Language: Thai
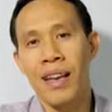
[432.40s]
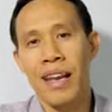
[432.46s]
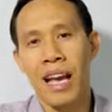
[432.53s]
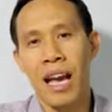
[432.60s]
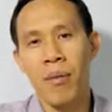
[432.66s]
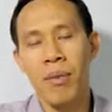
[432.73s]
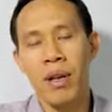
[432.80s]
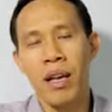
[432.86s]

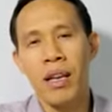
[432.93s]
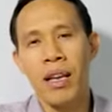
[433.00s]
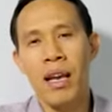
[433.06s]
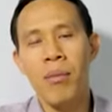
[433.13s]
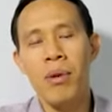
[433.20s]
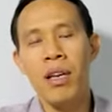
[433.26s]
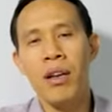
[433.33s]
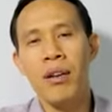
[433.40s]
นะครับ
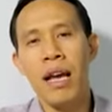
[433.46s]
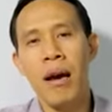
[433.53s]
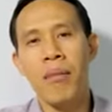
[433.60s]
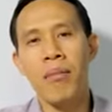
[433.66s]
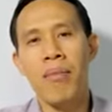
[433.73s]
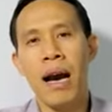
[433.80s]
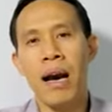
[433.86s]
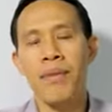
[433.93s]
และเมื่อเรา
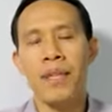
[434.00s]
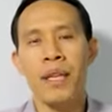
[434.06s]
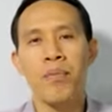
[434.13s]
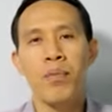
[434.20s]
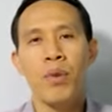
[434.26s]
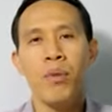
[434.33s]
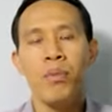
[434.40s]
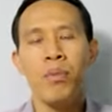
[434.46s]
ทำบาปเสร็จ
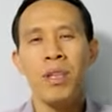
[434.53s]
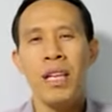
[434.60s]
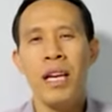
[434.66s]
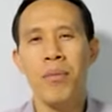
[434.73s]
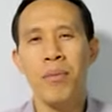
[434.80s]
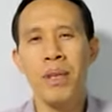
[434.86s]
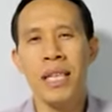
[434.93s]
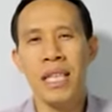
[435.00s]
ปุ๊บเมื่อ
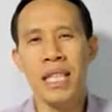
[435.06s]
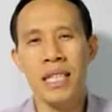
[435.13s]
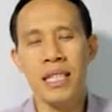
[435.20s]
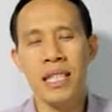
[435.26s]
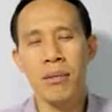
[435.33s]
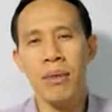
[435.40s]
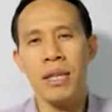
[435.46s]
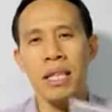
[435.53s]
เราไม่ดี
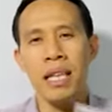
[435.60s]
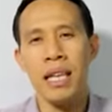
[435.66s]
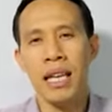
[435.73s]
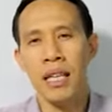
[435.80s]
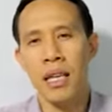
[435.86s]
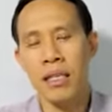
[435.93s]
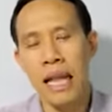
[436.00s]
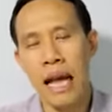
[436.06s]
สิ่งไม่ดีอะไร
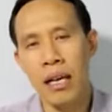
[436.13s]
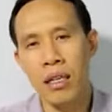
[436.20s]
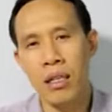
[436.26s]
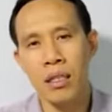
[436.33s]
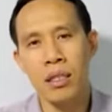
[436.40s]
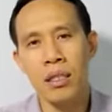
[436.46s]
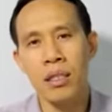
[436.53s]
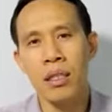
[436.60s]
ต่างๆ
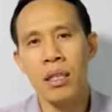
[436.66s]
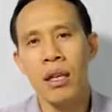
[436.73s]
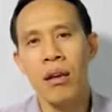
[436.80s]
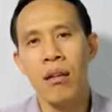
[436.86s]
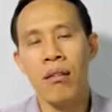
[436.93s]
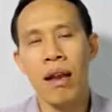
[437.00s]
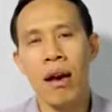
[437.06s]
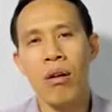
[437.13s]
เกิดขึ้น
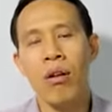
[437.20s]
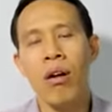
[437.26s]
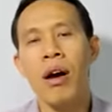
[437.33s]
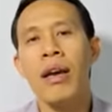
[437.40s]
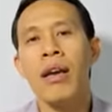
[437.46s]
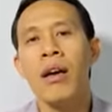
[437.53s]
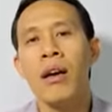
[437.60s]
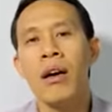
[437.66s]
เราค่
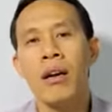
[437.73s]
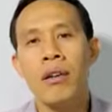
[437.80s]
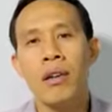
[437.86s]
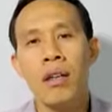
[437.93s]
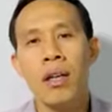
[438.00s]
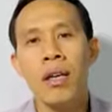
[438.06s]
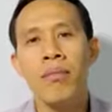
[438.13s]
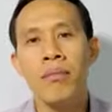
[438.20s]
อย
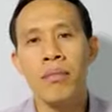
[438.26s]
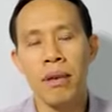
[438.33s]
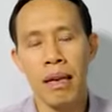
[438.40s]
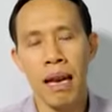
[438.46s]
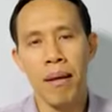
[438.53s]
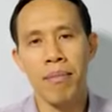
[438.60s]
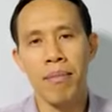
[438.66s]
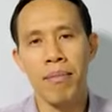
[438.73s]
เริ่ม
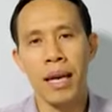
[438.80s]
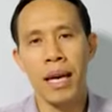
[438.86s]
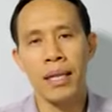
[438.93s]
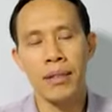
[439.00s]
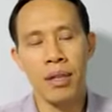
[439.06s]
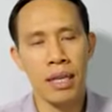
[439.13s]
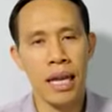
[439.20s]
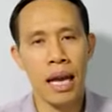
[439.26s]
กลับมา
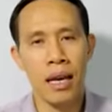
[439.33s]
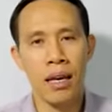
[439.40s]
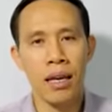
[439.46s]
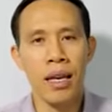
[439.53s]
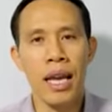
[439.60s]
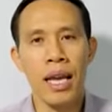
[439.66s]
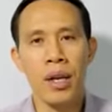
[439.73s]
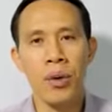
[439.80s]
ตระหนัก
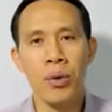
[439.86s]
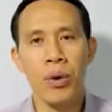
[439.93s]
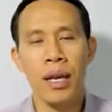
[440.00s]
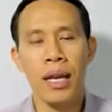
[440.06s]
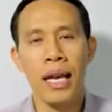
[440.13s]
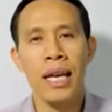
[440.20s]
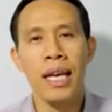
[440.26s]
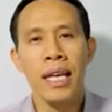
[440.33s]
ใคร่ครวญ
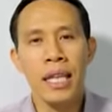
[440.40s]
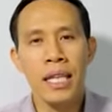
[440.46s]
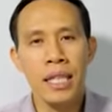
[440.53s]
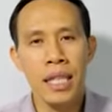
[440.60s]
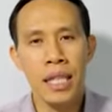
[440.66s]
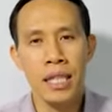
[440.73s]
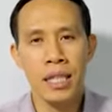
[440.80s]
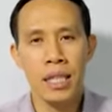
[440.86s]
และ
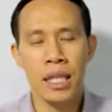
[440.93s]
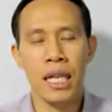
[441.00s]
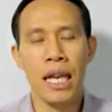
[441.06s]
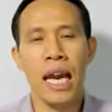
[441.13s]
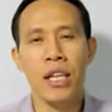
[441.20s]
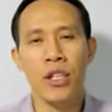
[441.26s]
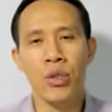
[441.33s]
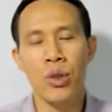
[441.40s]
คิดถึง
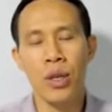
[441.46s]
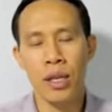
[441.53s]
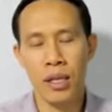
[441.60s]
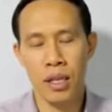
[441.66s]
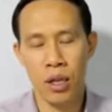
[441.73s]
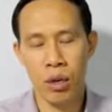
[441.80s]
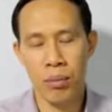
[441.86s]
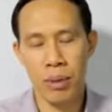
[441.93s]
การช่วยเห
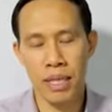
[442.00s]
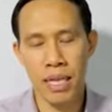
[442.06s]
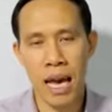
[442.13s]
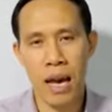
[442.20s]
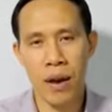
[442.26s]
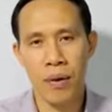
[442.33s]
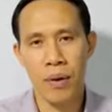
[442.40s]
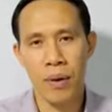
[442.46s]
ลือของพระเจ้า